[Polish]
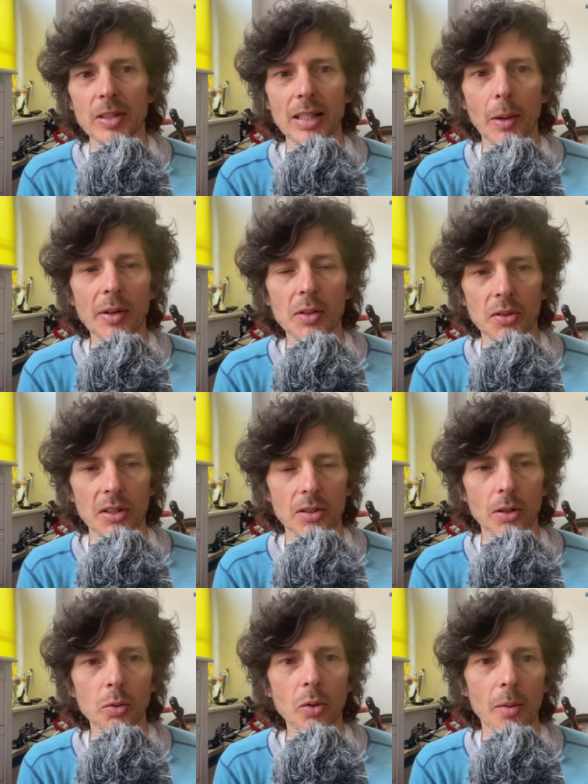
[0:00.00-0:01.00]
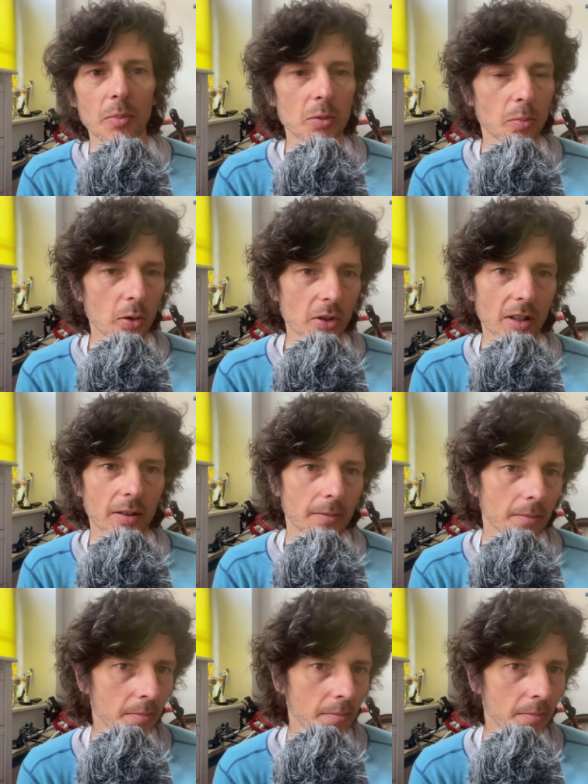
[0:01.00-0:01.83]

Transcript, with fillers: całego sezonu, a być może